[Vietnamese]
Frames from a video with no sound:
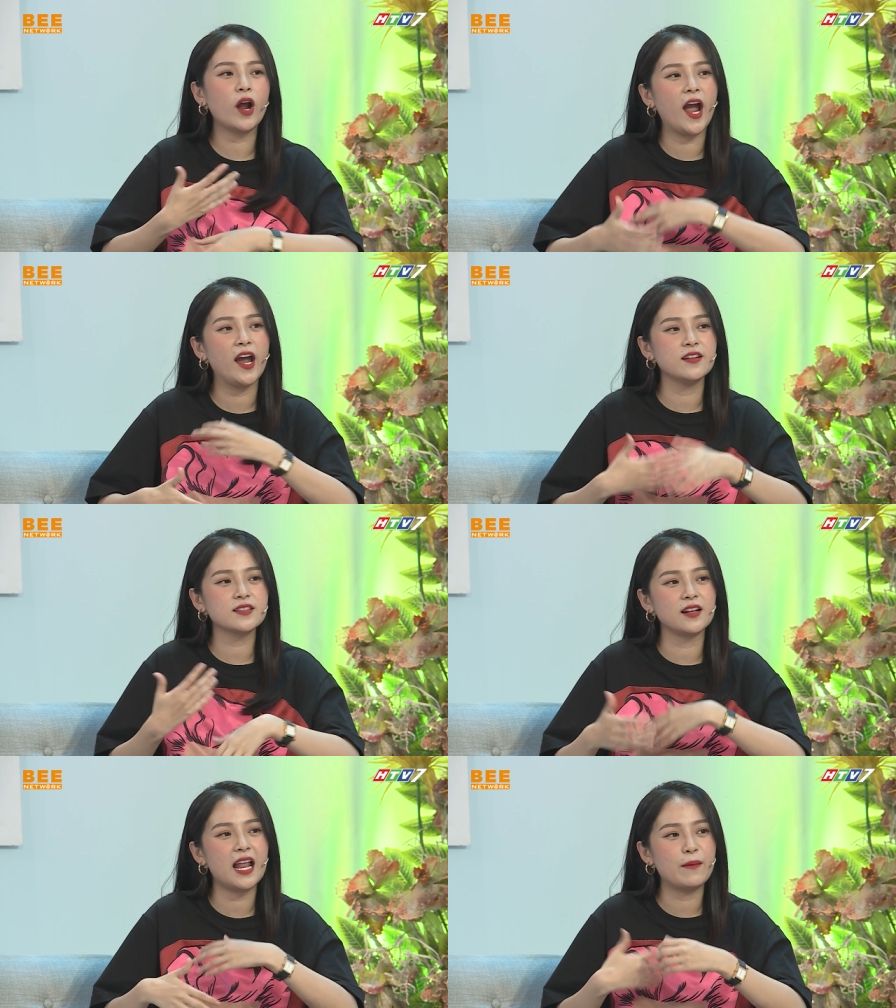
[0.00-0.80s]
ngày
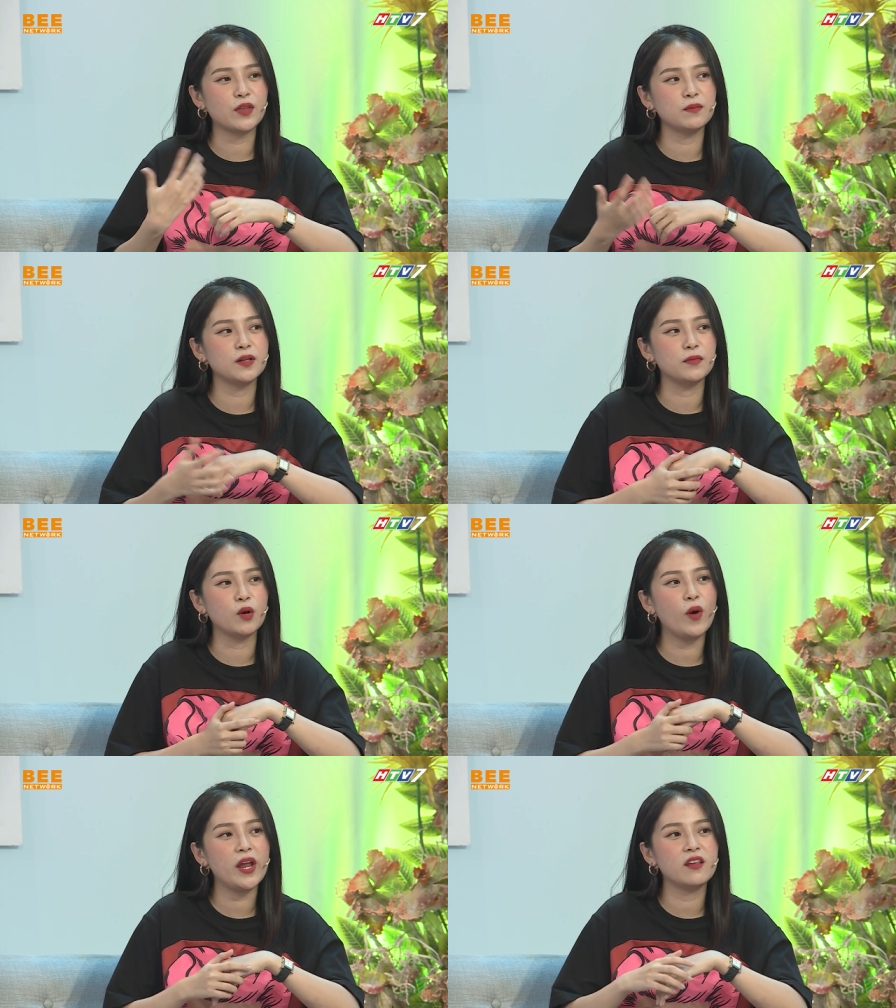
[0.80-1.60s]
sẽ làm cho mình bị
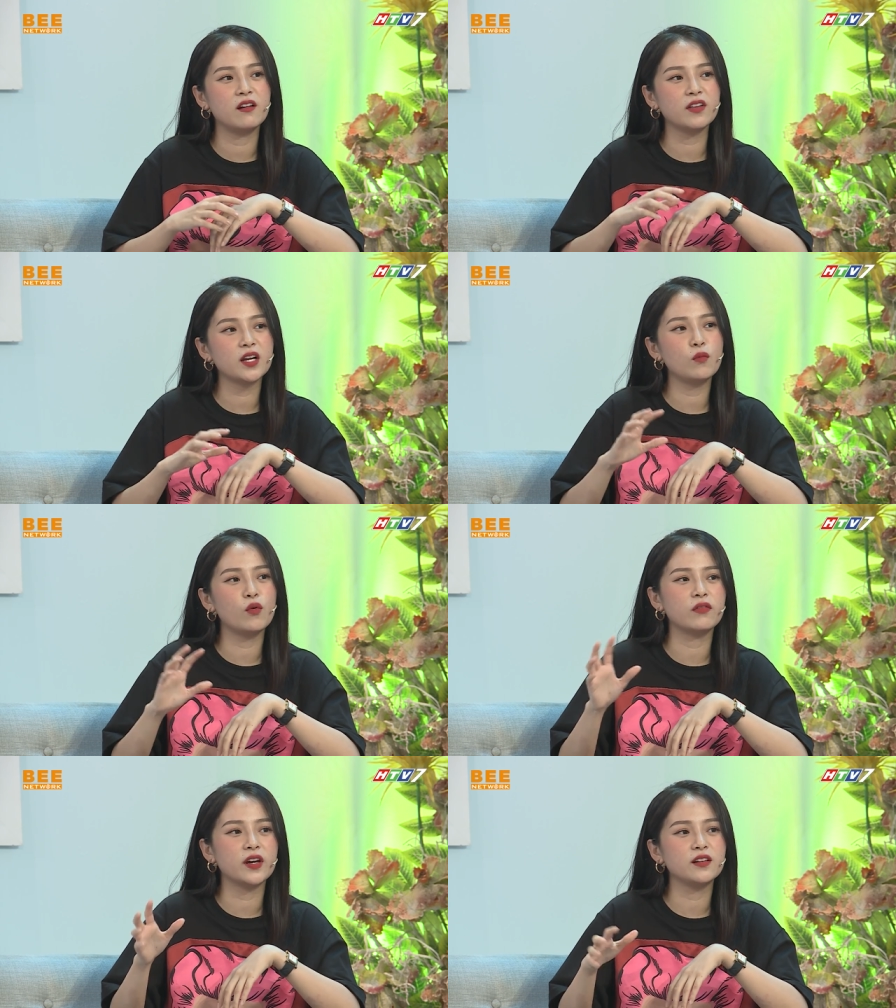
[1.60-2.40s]
quen dần với cái
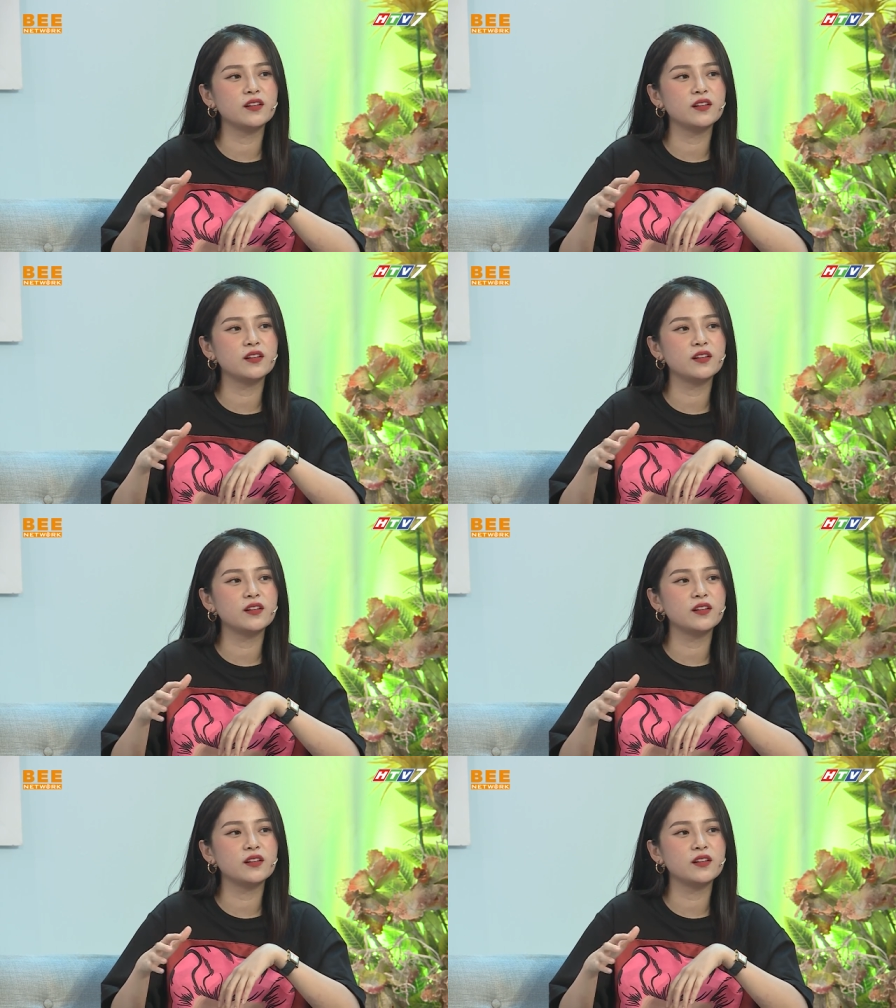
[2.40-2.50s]
mùi vị